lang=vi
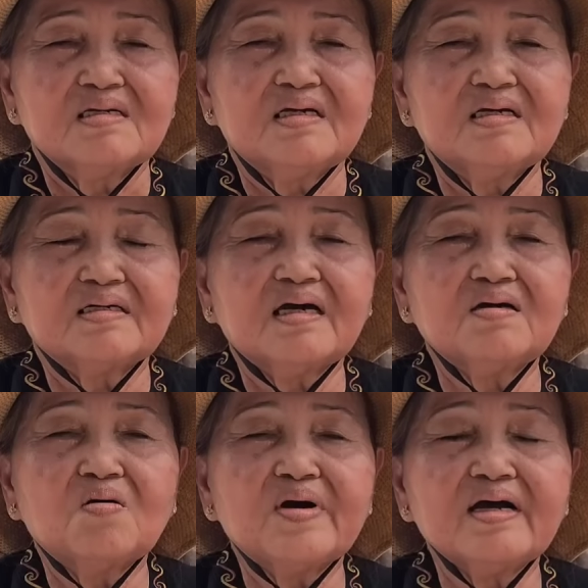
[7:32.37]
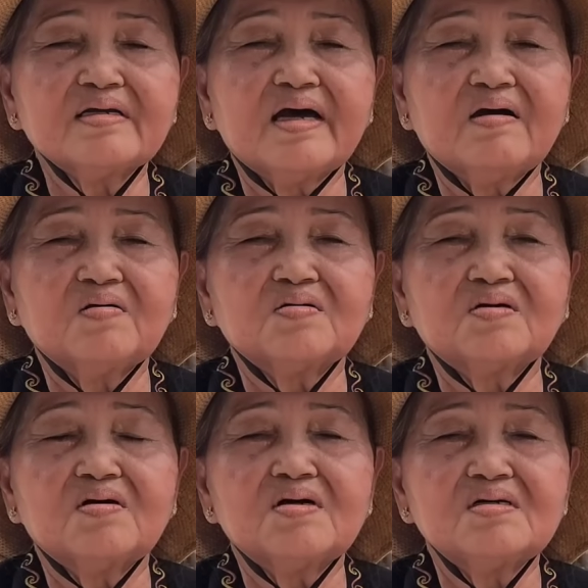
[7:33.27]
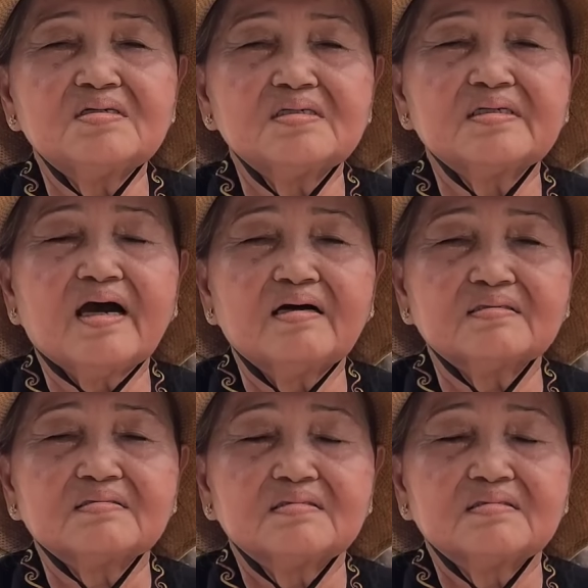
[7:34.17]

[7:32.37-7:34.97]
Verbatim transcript: thì các cô bác nào có cần